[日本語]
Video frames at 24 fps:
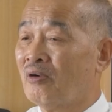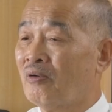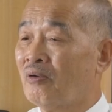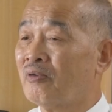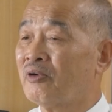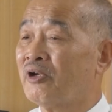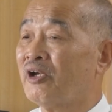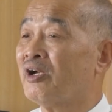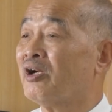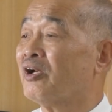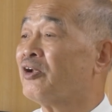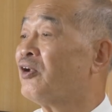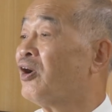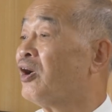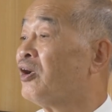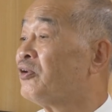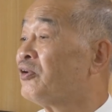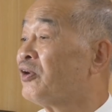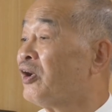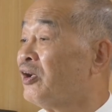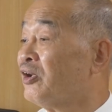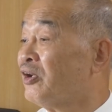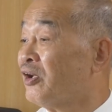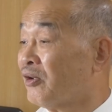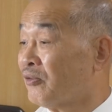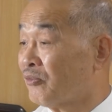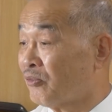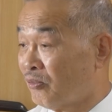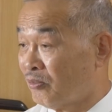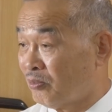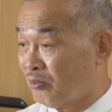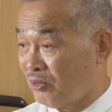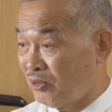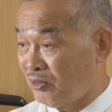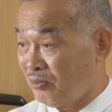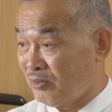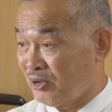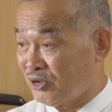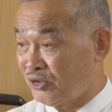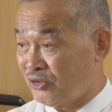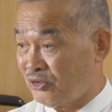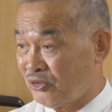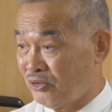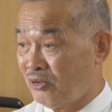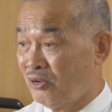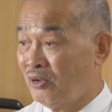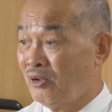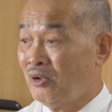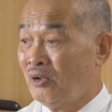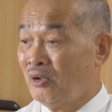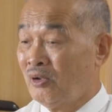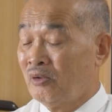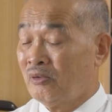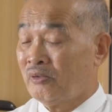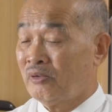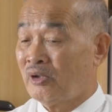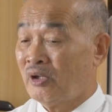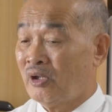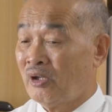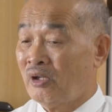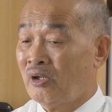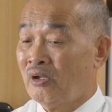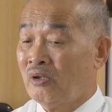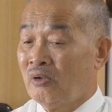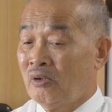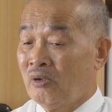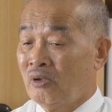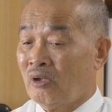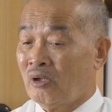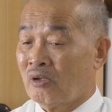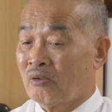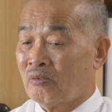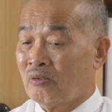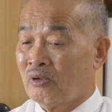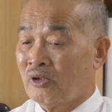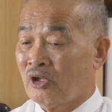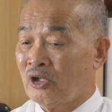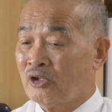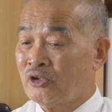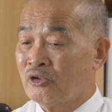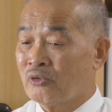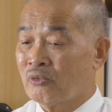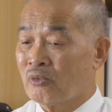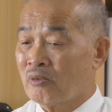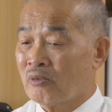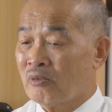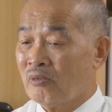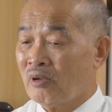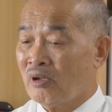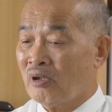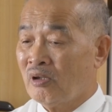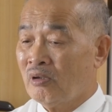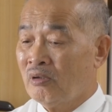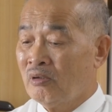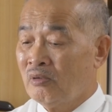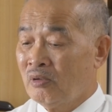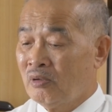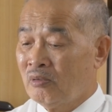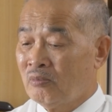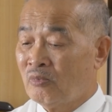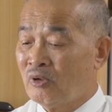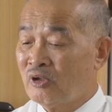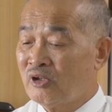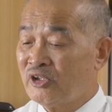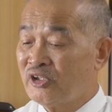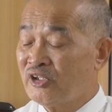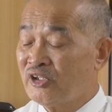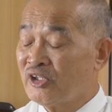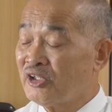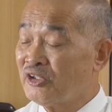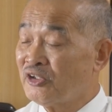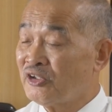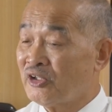大きな団体だと思います。であのやはりそれは森先